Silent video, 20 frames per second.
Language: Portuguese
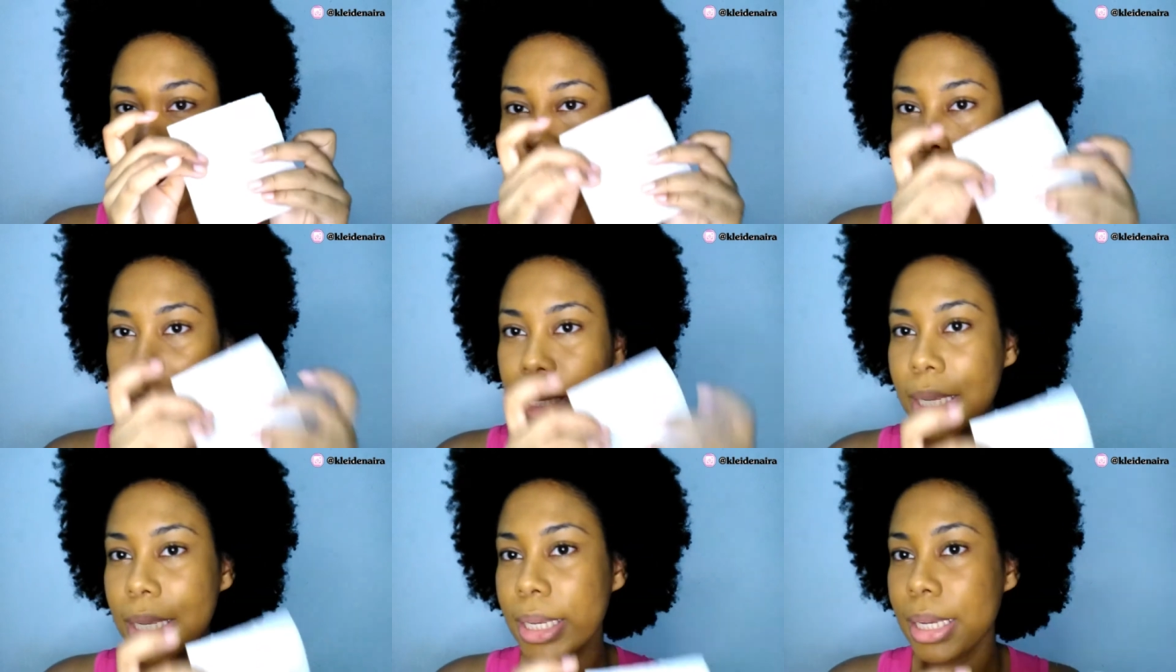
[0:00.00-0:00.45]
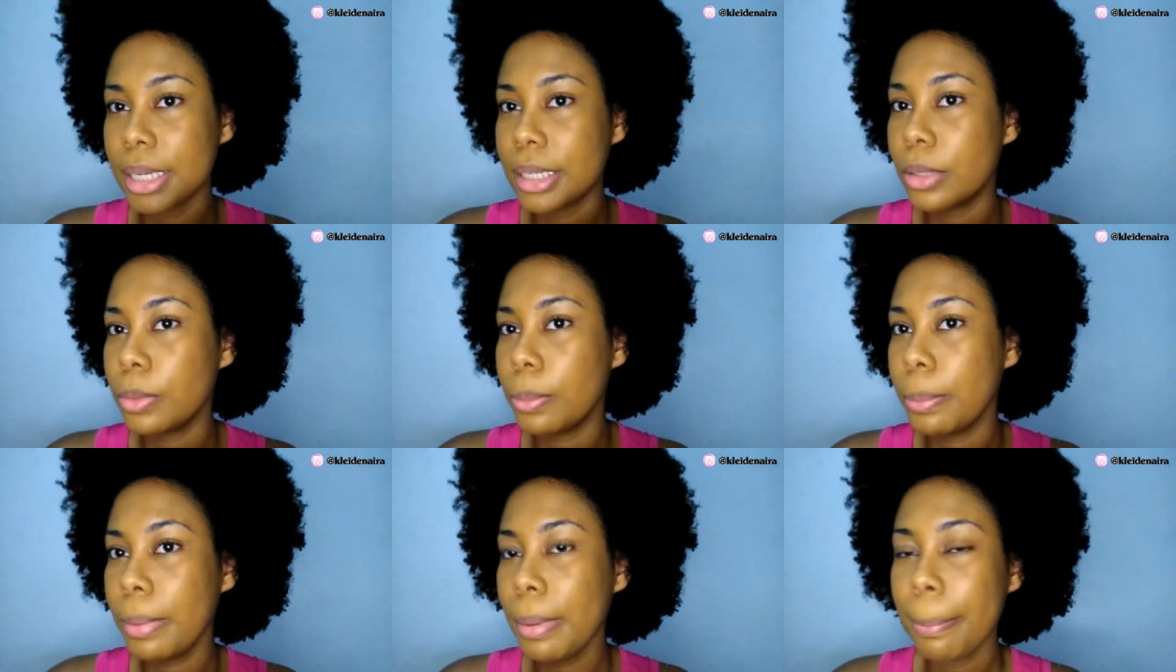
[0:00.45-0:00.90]
Peguei
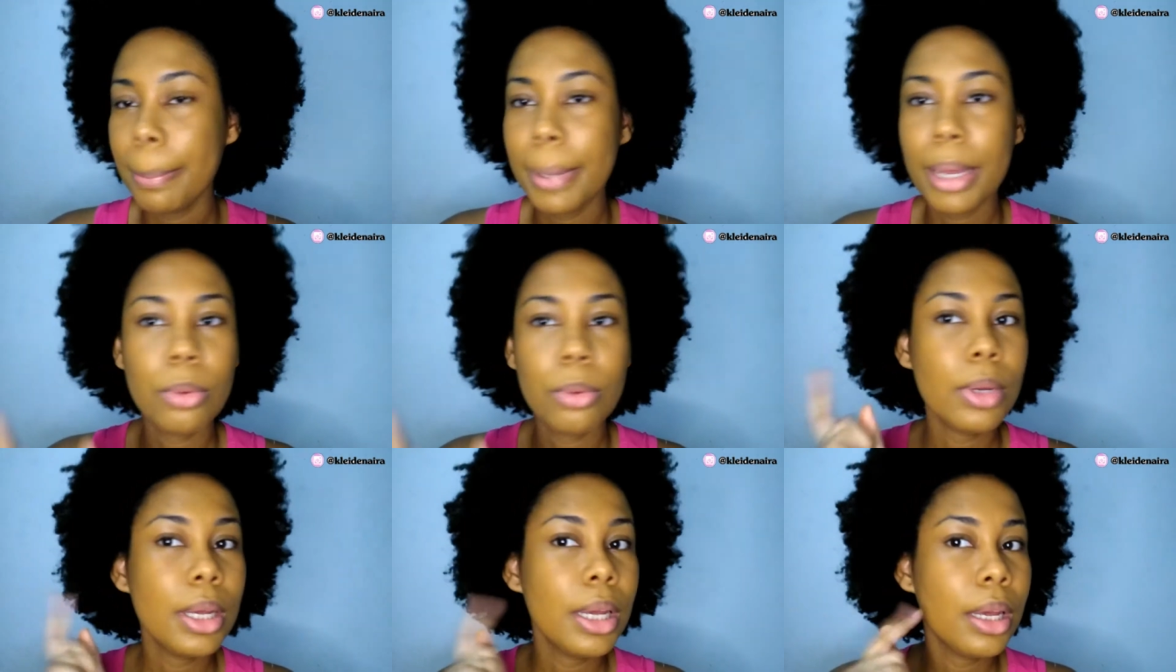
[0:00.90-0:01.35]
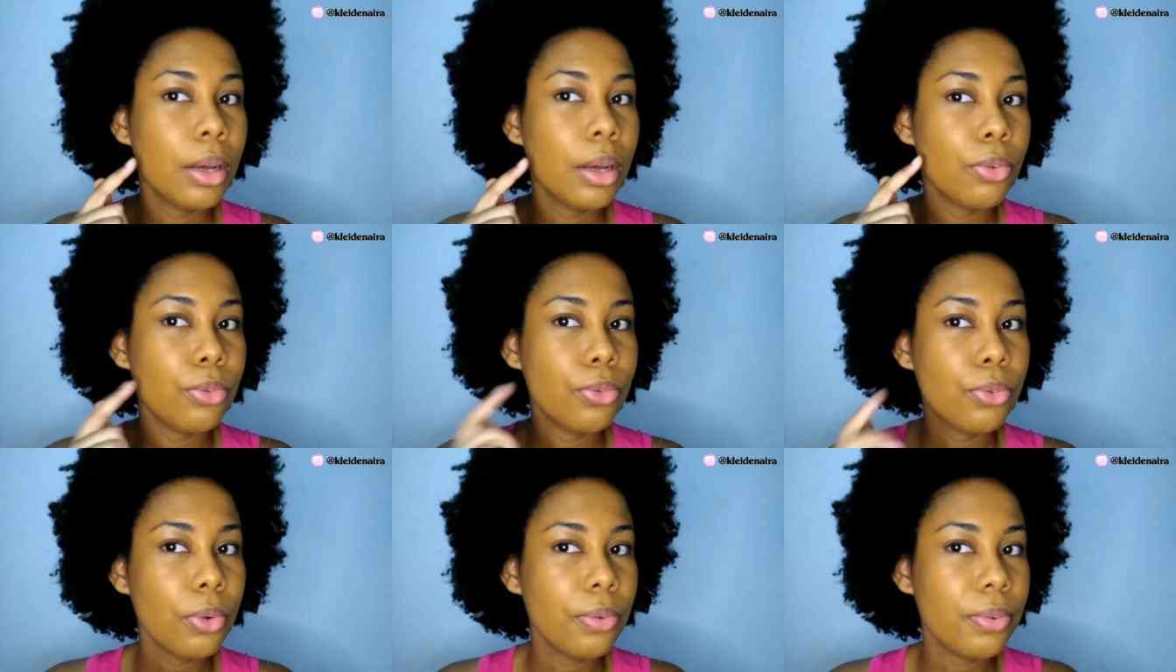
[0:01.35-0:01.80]
aqui um papel,
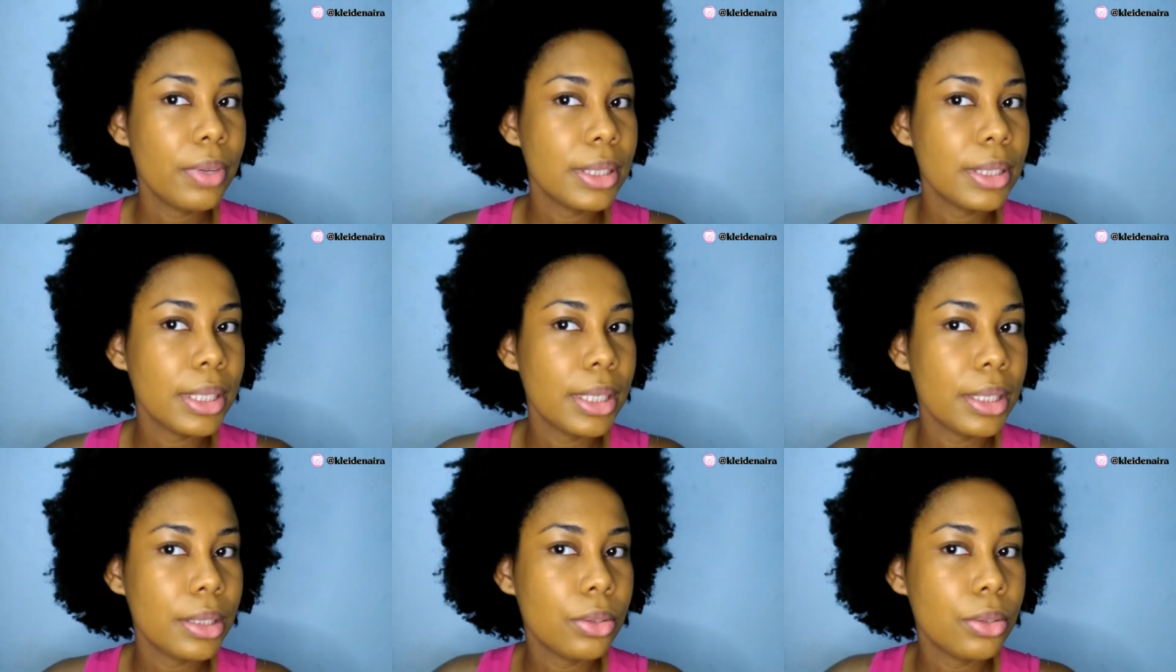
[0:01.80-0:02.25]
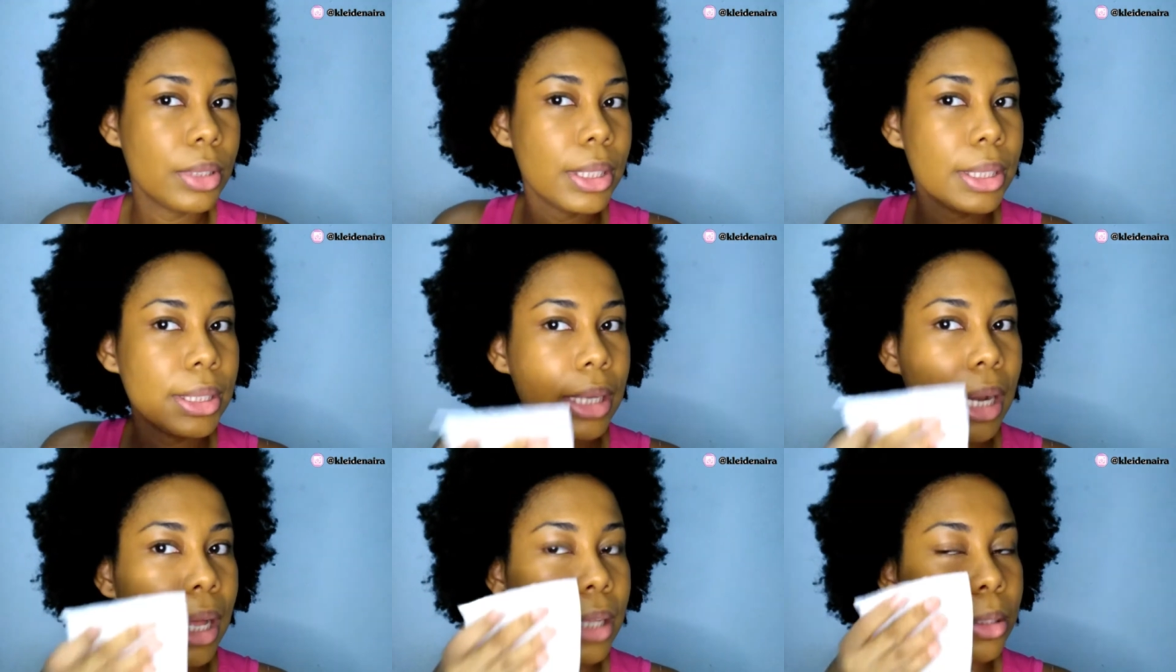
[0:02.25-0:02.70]
vou fazer isso
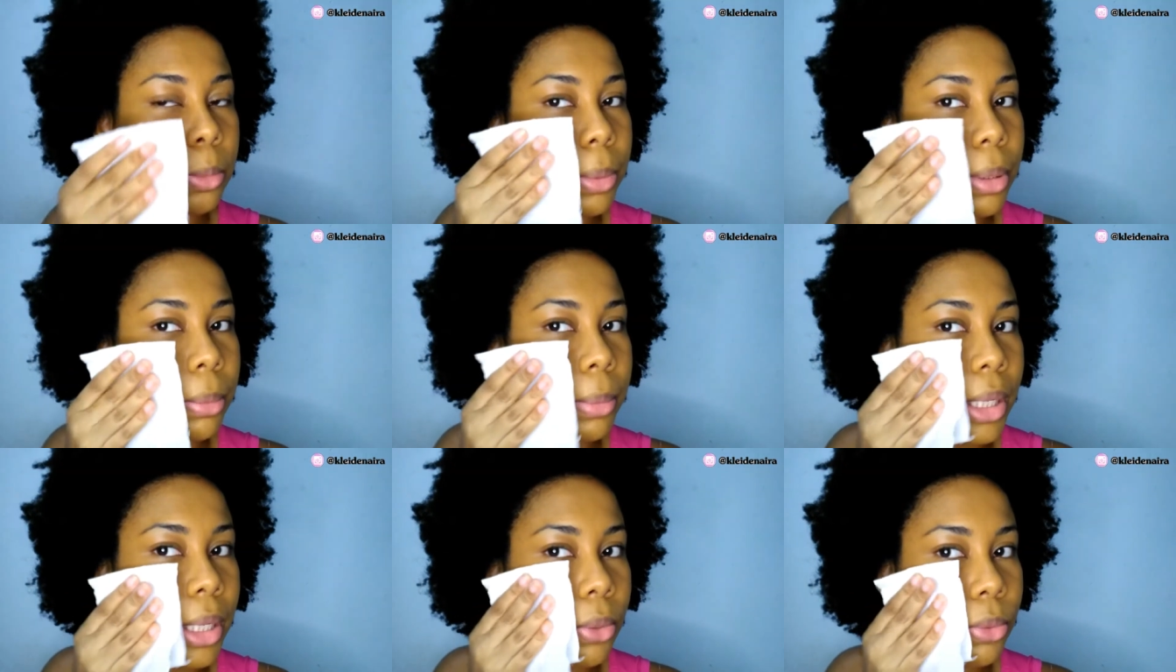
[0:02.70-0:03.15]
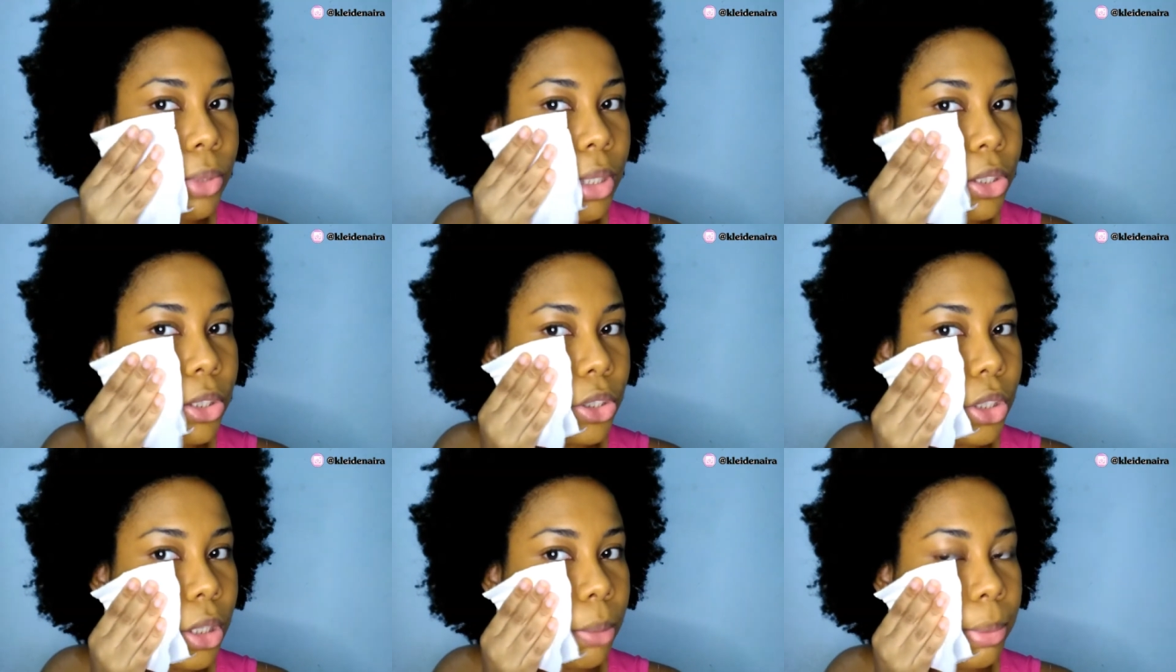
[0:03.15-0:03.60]
desse lado primeiro, onde
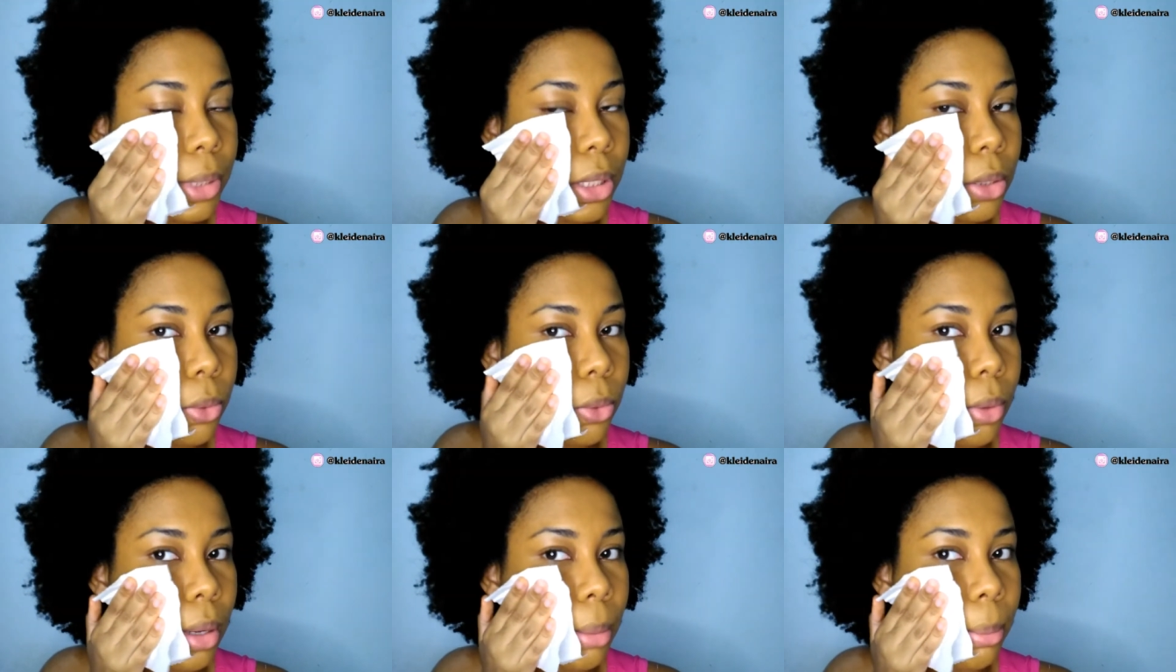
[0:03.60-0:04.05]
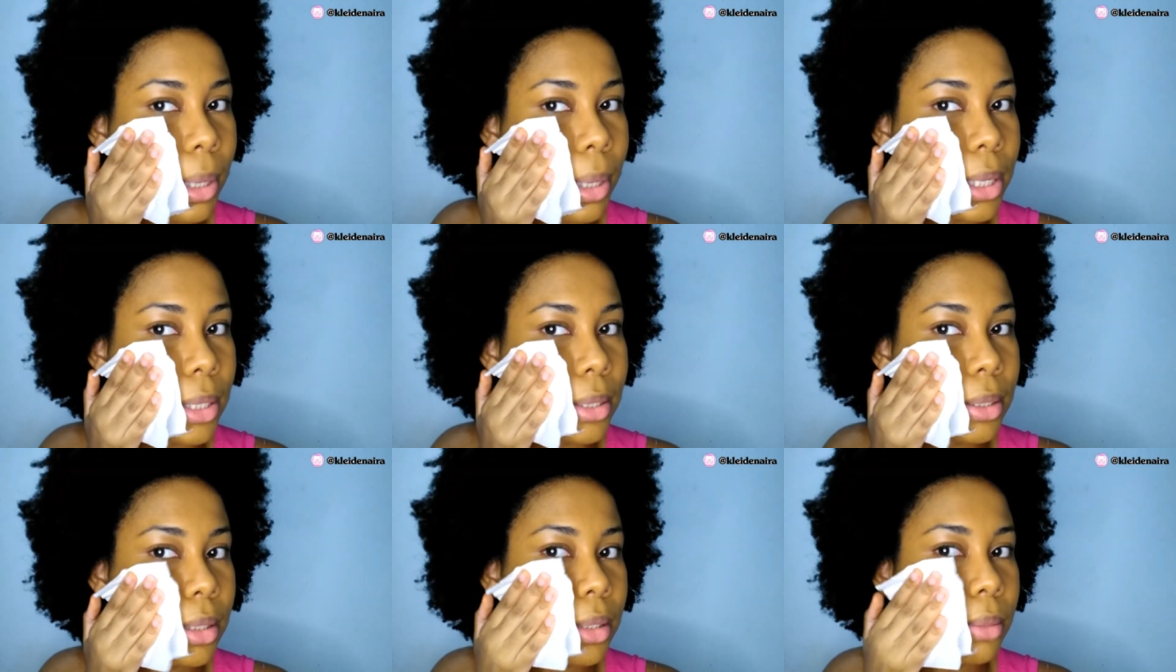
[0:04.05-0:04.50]
a gente aplicou a
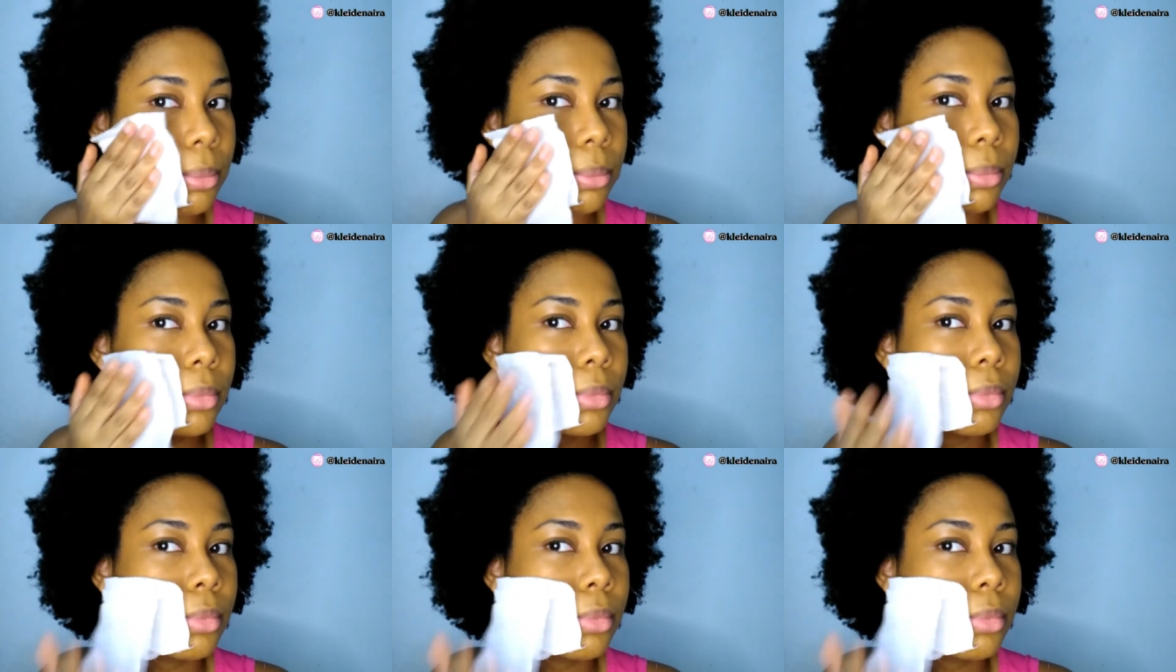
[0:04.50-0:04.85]
base.